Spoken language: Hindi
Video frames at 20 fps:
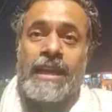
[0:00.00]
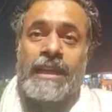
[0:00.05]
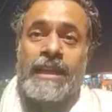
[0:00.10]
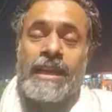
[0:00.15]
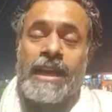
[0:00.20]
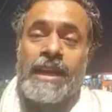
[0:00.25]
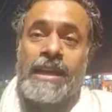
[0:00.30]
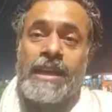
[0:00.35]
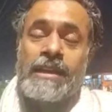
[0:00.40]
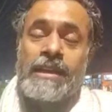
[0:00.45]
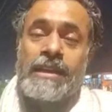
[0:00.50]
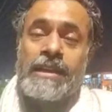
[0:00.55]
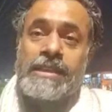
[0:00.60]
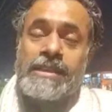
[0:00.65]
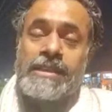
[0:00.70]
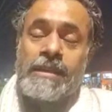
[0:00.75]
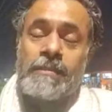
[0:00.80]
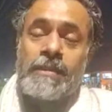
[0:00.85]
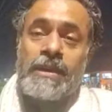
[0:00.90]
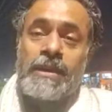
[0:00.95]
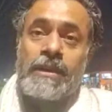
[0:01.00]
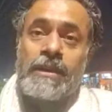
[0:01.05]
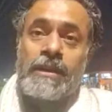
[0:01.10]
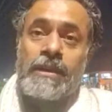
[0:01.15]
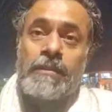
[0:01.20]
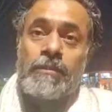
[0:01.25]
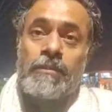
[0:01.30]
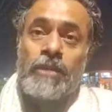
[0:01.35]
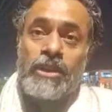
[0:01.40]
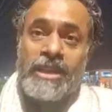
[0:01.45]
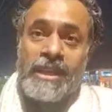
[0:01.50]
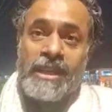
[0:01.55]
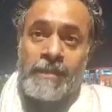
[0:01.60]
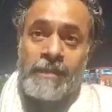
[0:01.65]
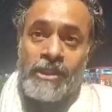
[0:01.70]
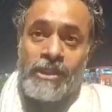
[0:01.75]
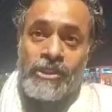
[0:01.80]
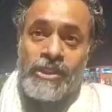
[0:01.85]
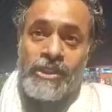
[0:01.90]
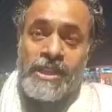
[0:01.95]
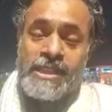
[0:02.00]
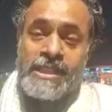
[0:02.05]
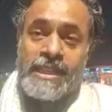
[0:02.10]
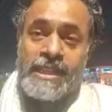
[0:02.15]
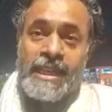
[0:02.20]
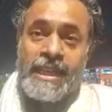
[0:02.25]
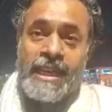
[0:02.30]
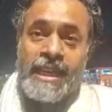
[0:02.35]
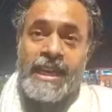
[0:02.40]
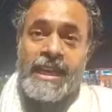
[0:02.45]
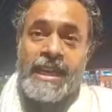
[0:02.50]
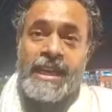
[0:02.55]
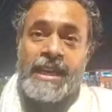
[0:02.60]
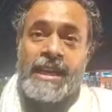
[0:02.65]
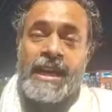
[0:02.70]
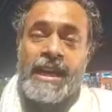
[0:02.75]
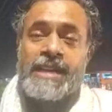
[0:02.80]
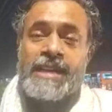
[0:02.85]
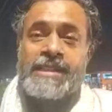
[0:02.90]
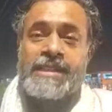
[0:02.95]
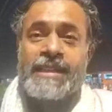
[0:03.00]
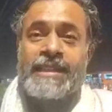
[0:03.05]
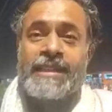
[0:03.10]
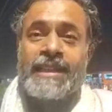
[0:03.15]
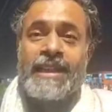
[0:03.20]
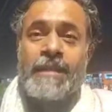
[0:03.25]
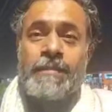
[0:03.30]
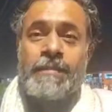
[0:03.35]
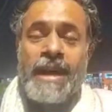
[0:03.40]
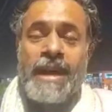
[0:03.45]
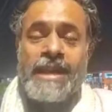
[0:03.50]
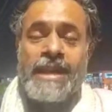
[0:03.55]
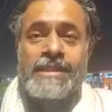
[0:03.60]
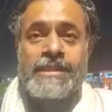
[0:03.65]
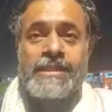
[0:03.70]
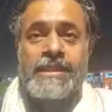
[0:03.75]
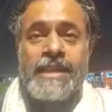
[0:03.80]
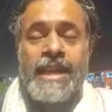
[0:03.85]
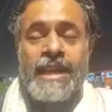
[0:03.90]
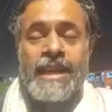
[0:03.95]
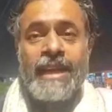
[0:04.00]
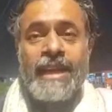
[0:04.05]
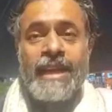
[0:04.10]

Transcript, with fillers: कल जब मुख्यमंत्री जी ने असंध के पास एक